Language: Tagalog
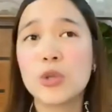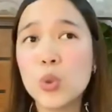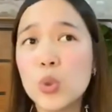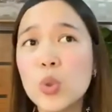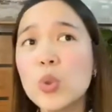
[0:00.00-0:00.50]

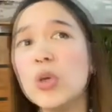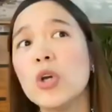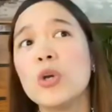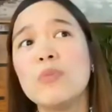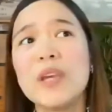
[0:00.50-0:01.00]
2
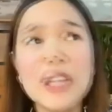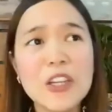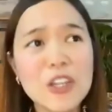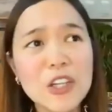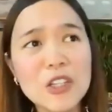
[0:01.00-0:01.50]

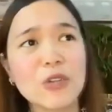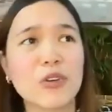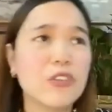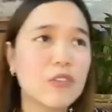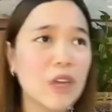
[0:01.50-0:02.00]
million or
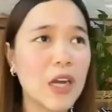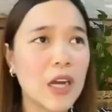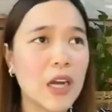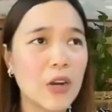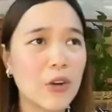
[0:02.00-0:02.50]

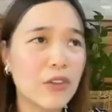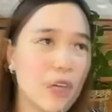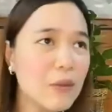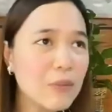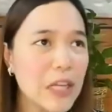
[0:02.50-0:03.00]
uh, or
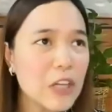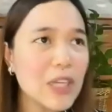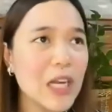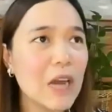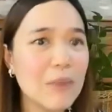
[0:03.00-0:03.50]
3 million,
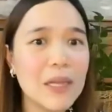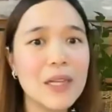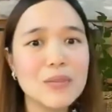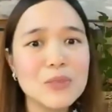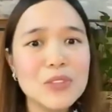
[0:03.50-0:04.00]
hanapan
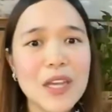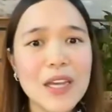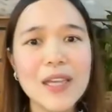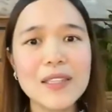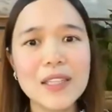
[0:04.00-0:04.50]
lang
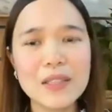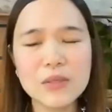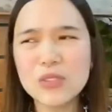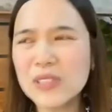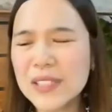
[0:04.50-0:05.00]
muna, and then,
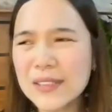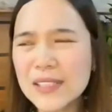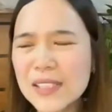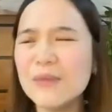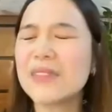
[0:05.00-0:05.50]
oh,
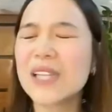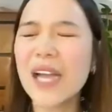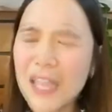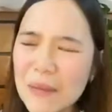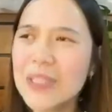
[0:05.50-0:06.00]
little,
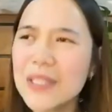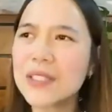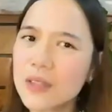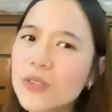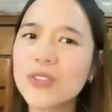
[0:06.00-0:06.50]
kaya man
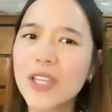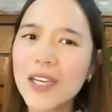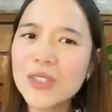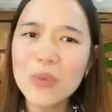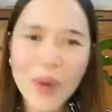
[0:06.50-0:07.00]
siguro yan.
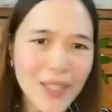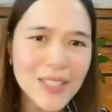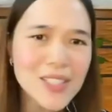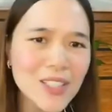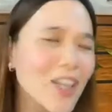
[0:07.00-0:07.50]
So why
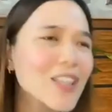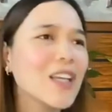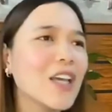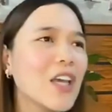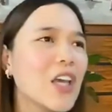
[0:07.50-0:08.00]
is not
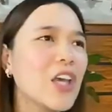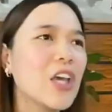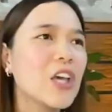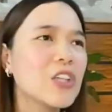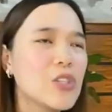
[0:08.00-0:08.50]

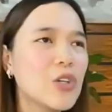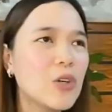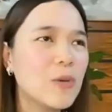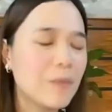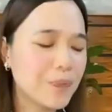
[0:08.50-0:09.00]
So